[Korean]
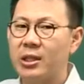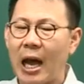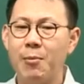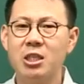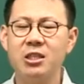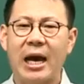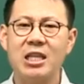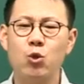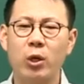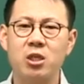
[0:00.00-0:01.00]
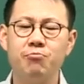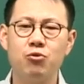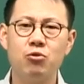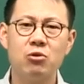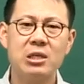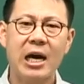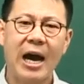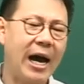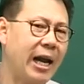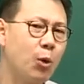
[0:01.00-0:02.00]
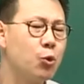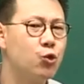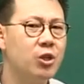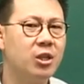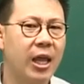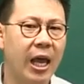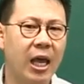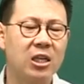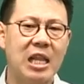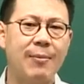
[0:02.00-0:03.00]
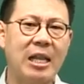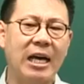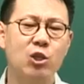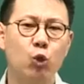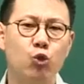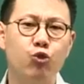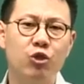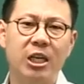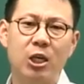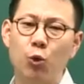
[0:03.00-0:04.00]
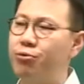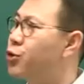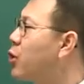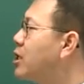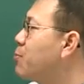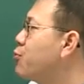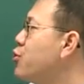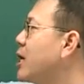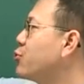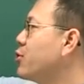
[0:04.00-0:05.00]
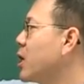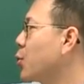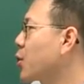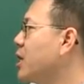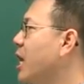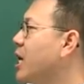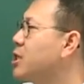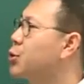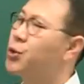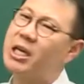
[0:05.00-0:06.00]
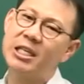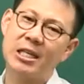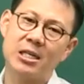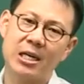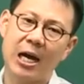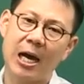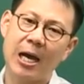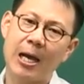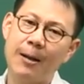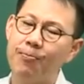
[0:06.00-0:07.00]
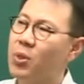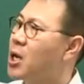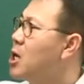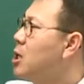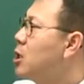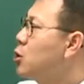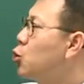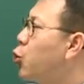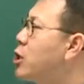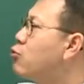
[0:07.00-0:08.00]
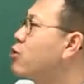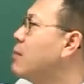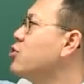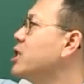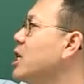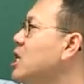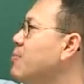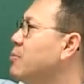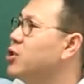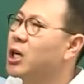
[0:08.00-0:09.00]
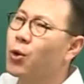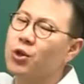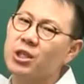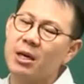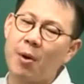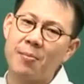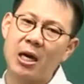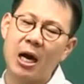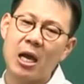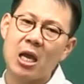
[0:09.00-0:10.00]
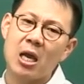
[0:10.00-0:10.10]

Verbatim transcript: 나머지 난이도가 전부 하라고 볼 수 있는데 그나마 난이도 중짜리로 분수할, 분류할 수 있는 게 이렇게 네 개 정도 되지 않을까 초기 국가 문제 2번 문제 요거는 이제 뭡니까